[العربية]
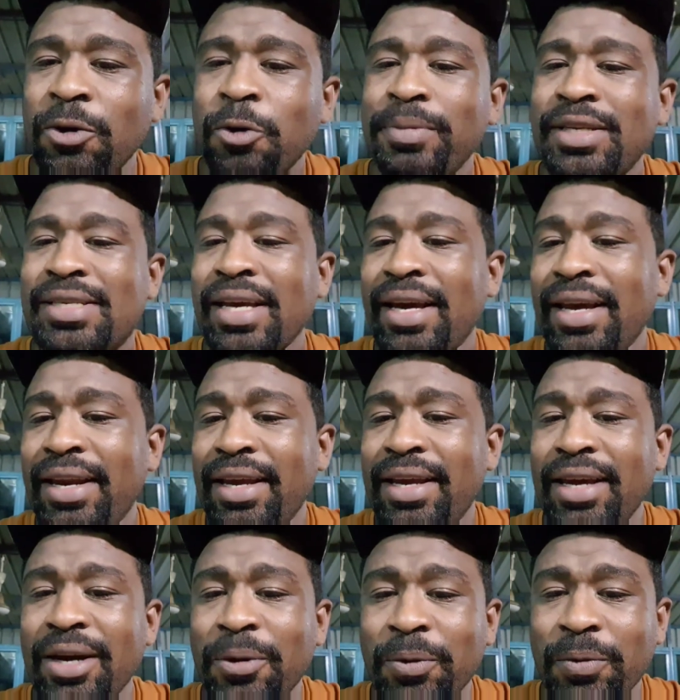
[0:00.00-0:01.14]

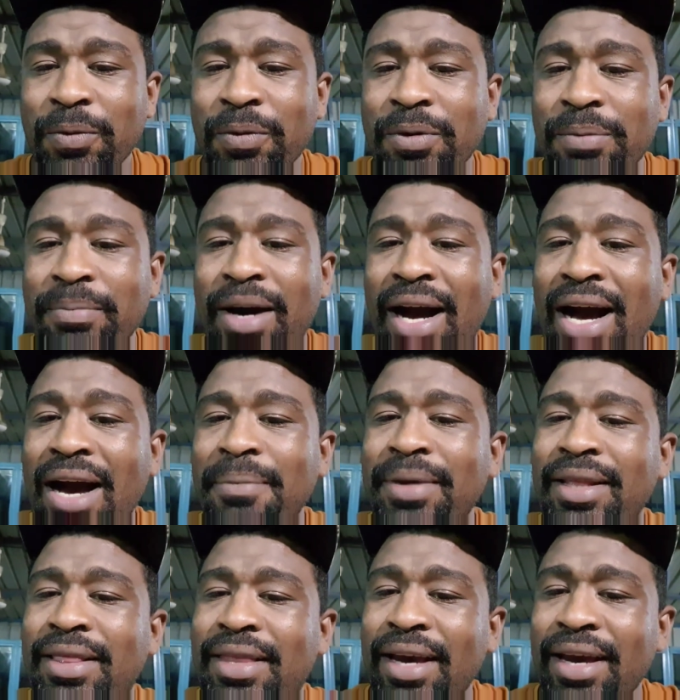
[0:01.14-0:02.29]
ومسيرية ومحامي
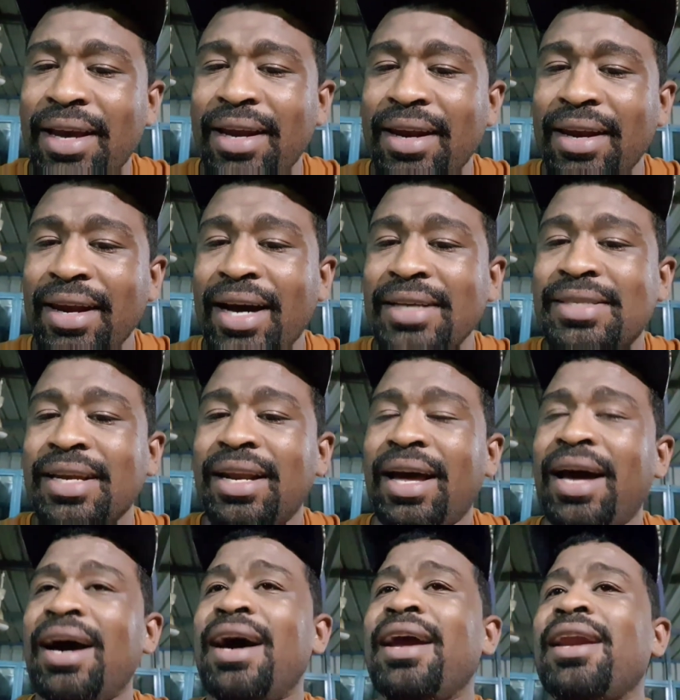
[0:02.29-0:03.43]
الديل ناس
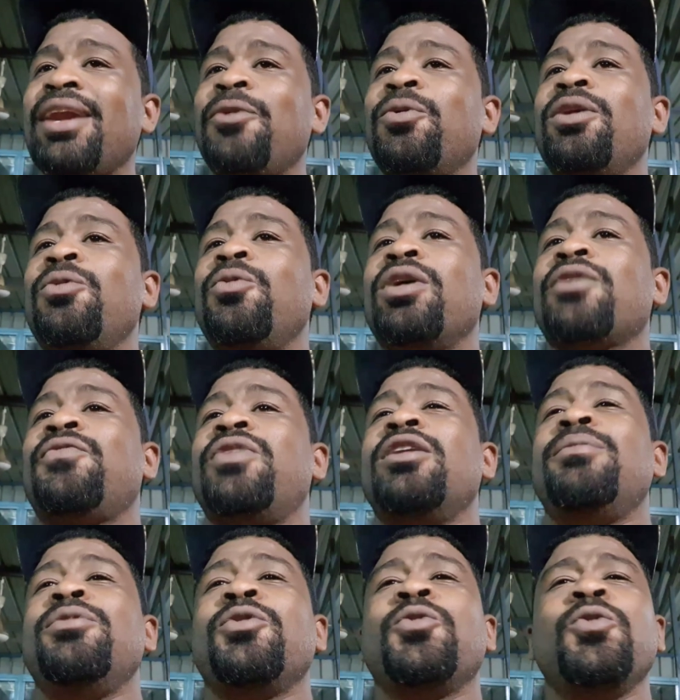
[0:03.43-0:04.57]
الحار والوقفة اللي
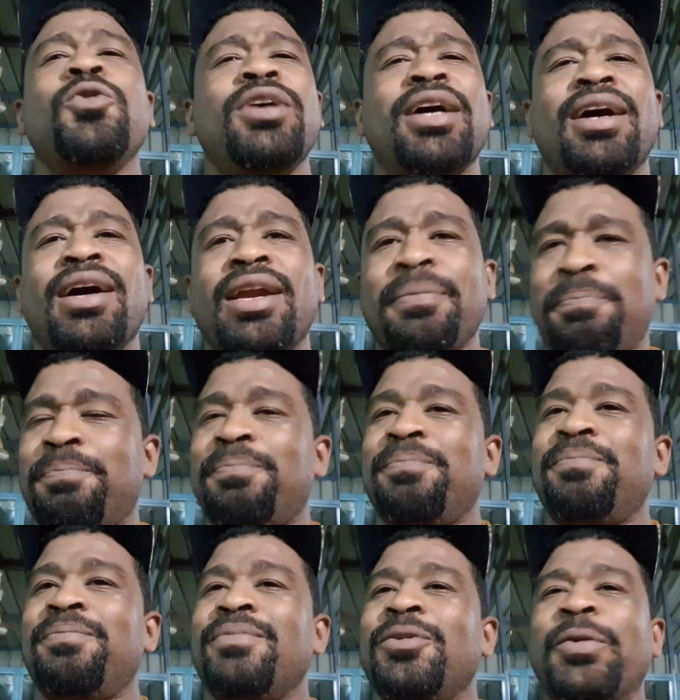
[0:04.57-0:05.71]
بيقولوا يا رب
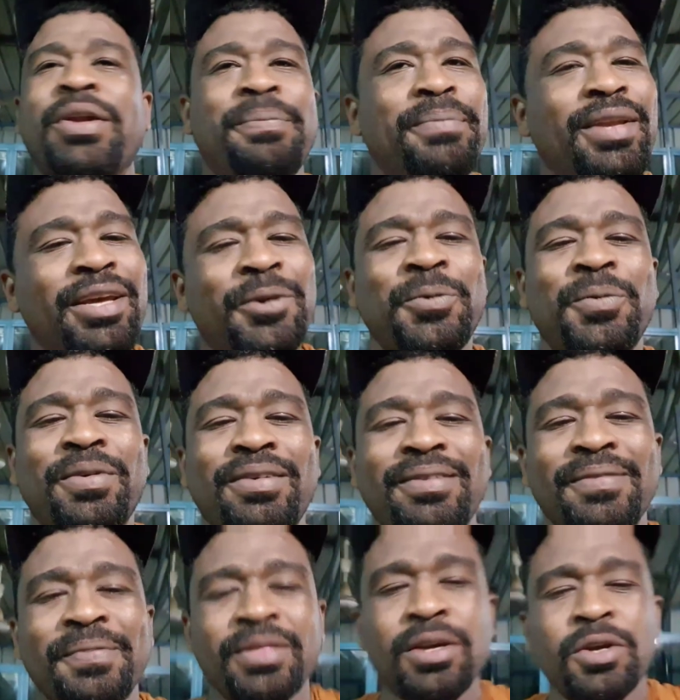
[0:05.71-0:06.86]
ونبنيهم
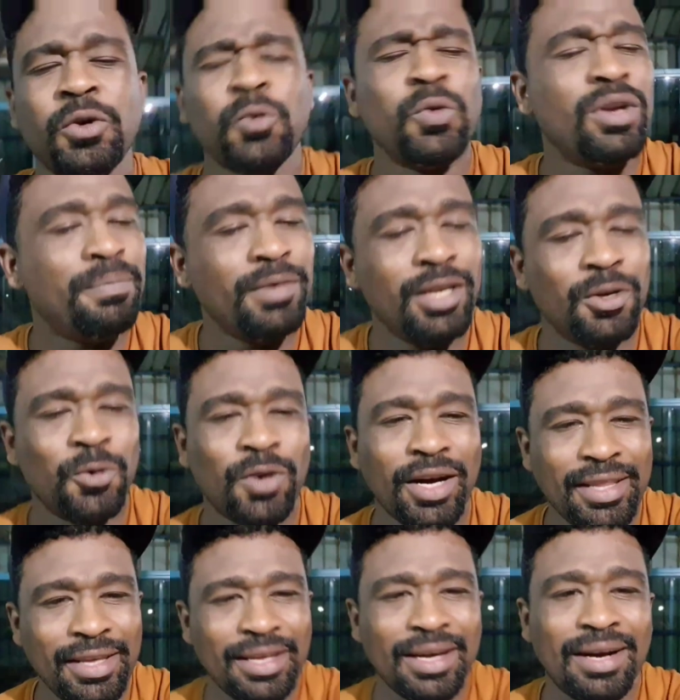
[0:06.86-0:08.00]
ونبنيه
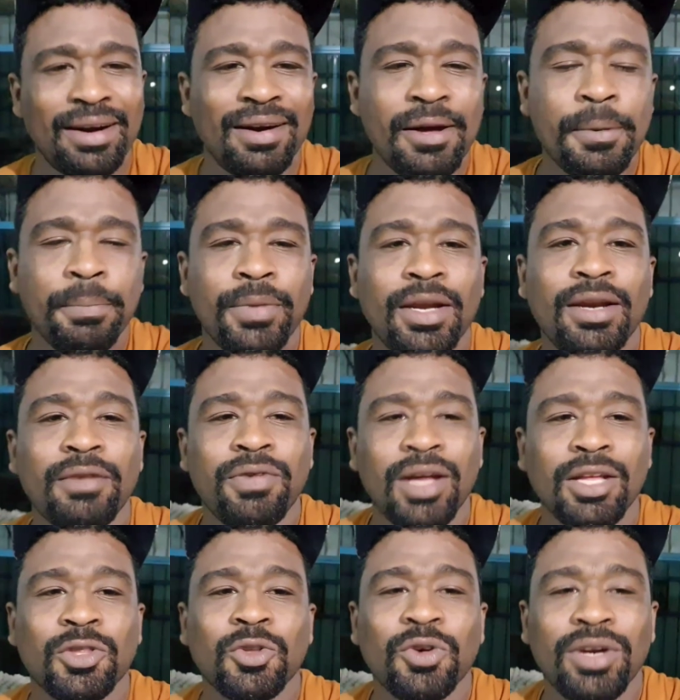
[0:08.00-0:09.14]
هدية من
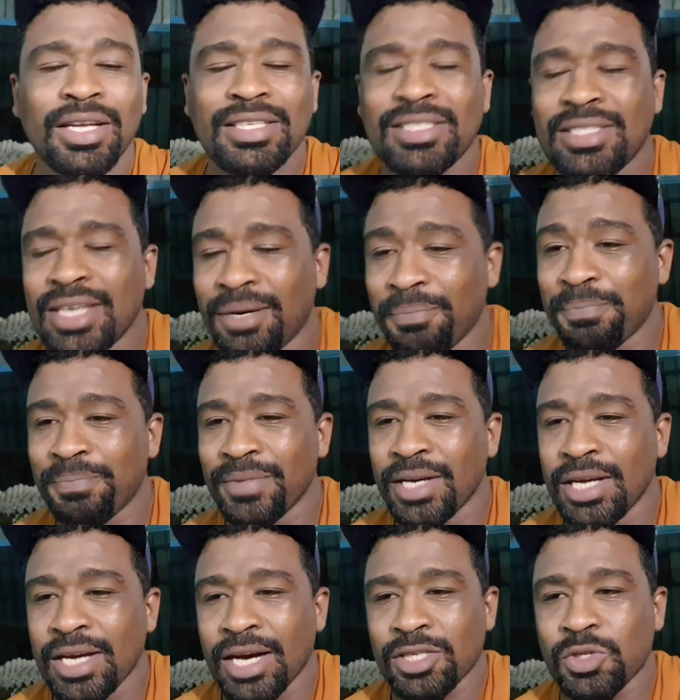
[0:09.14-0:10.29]
الإفلاطون للشعب
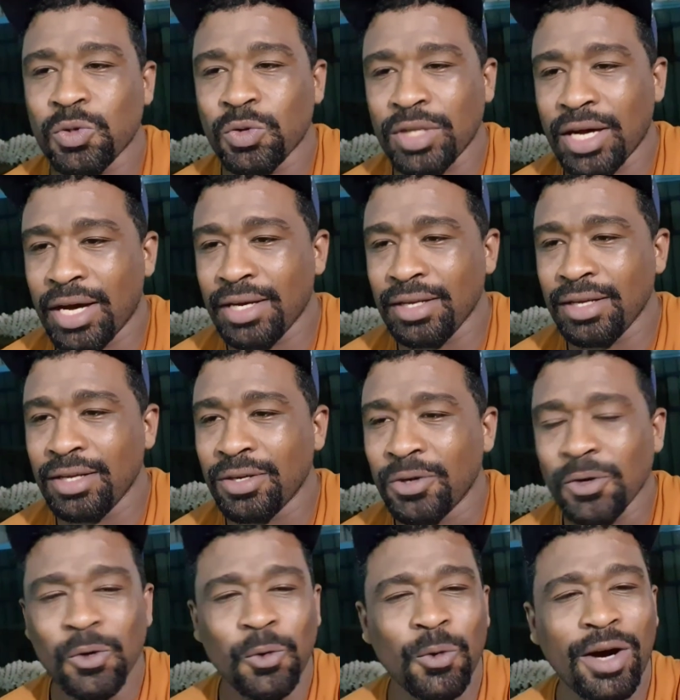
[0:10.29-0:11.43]
السوداني
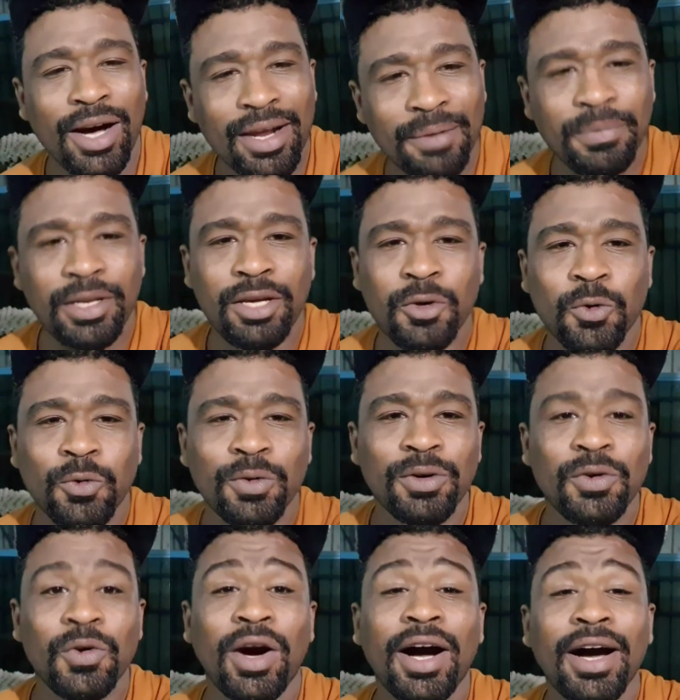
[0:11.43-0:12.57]
وحنبنيه
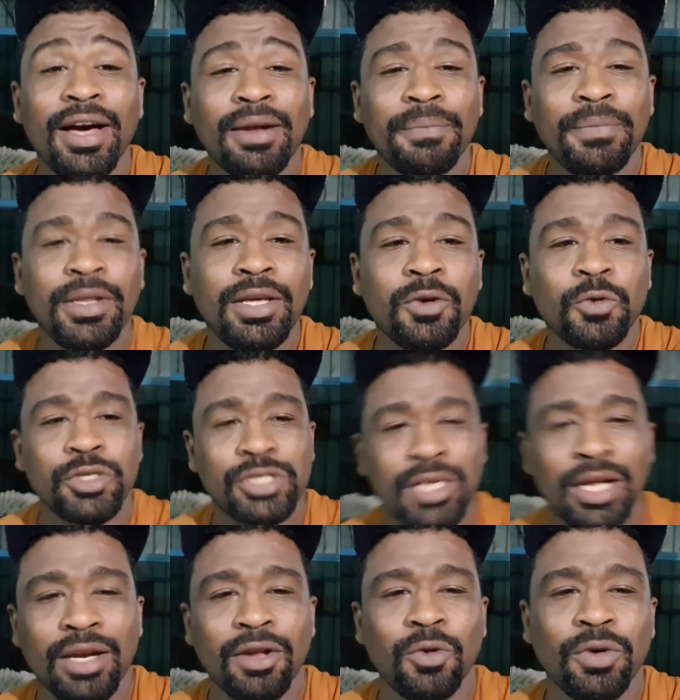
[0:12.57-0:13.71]
حنبنيه إن شاء
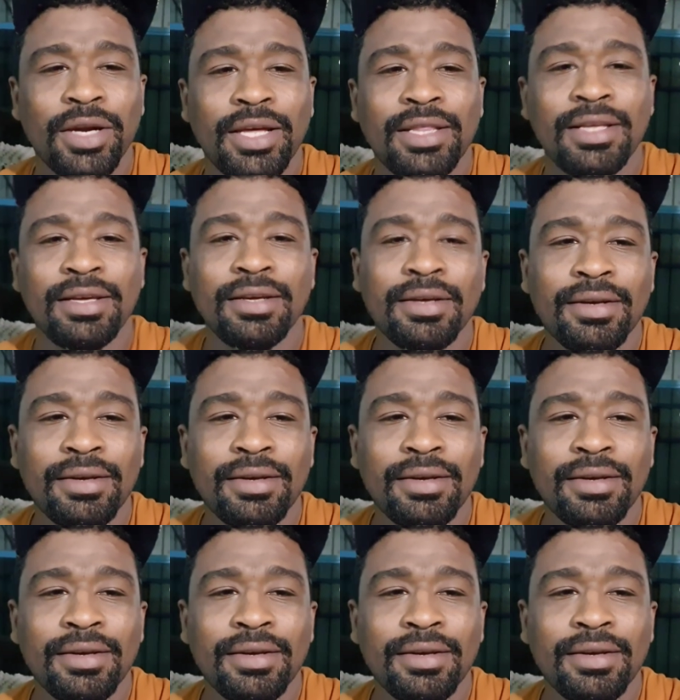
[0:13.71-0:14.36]
الله الأغنية دي